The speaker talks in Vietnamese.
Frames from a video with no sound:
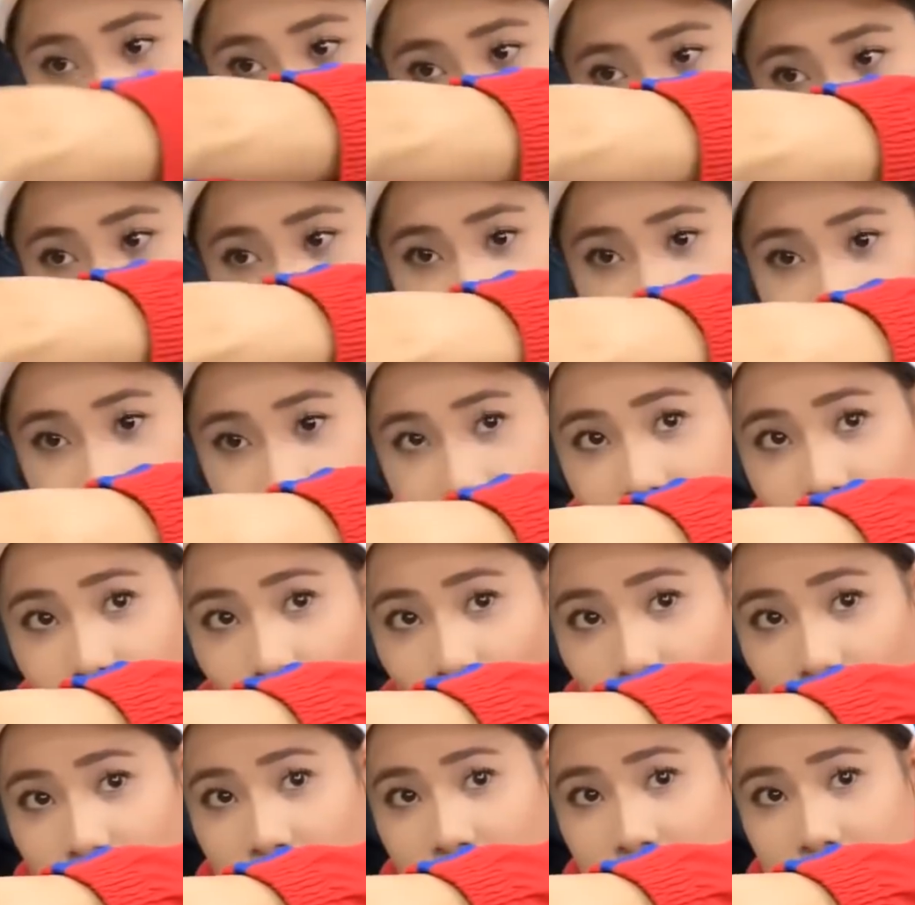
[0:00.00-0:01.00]
trong đây nè ngay cái
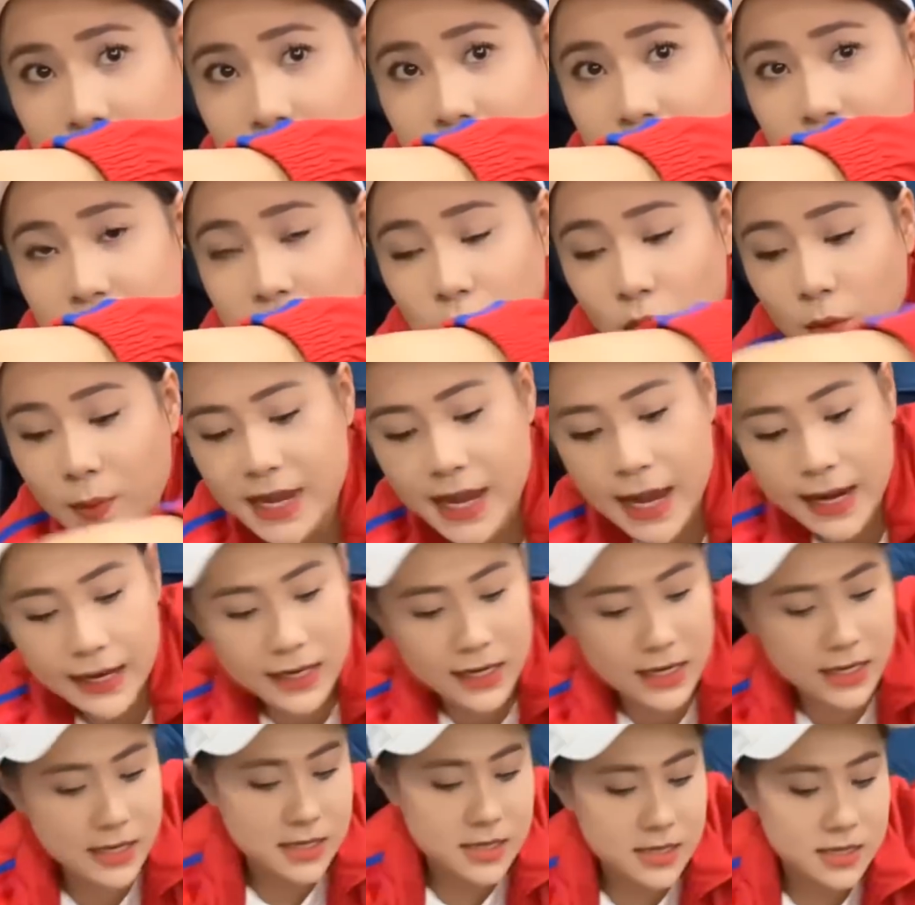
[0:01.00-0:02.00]
chỗ à, ngay chỗ máy giặt
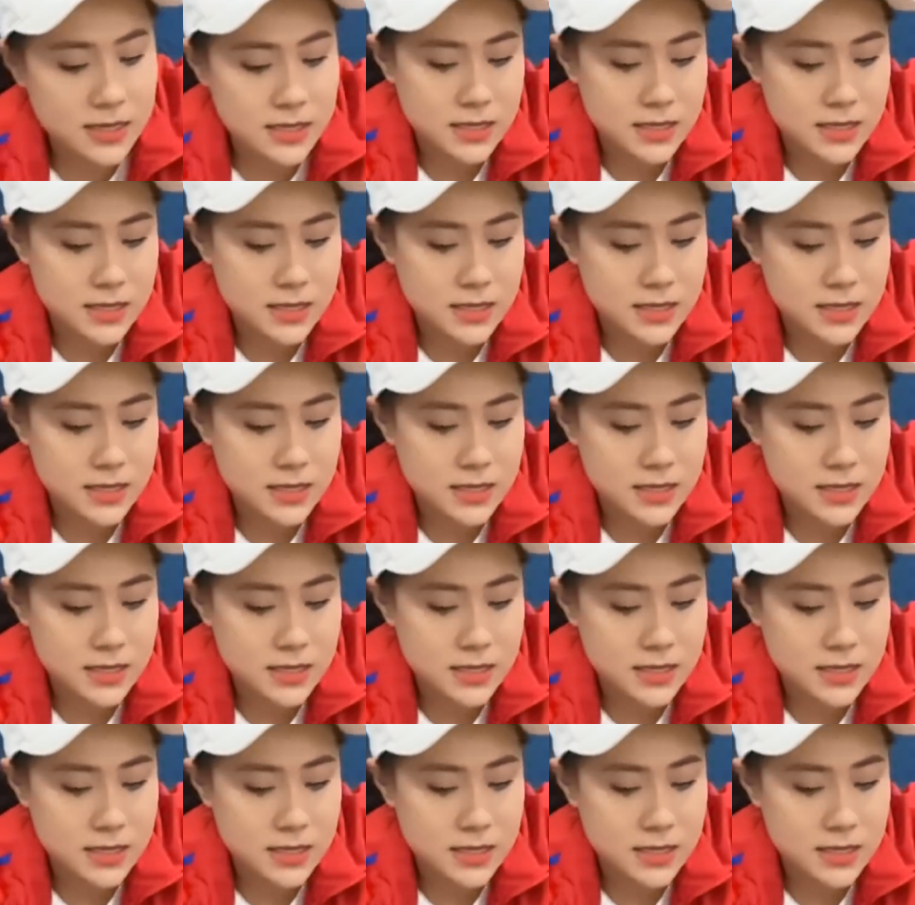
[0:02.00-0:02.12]
á